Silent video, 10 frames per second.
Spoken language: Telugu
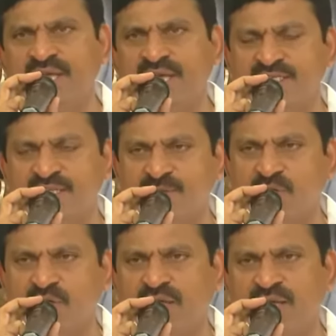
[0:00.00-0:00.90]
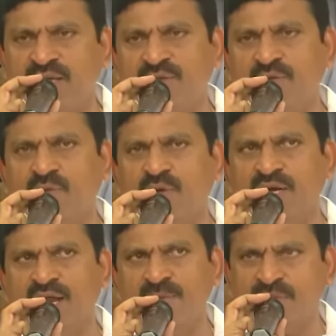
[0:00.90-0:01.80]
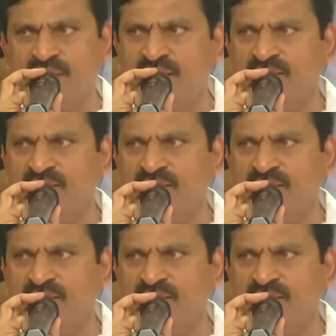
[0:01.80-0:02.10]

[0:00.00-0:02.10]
దేశంలోనే వన్ ఆఫ్ ది